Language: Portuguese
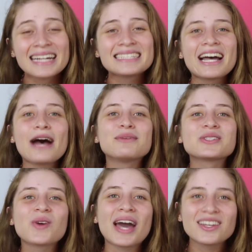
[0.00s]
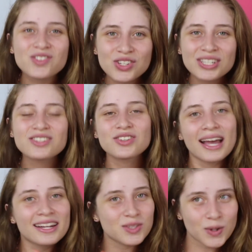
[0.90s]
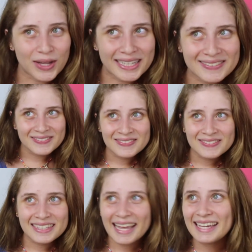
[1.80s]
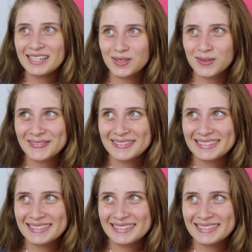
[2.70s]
andar mais um cadinho e chegar na escola. É isso.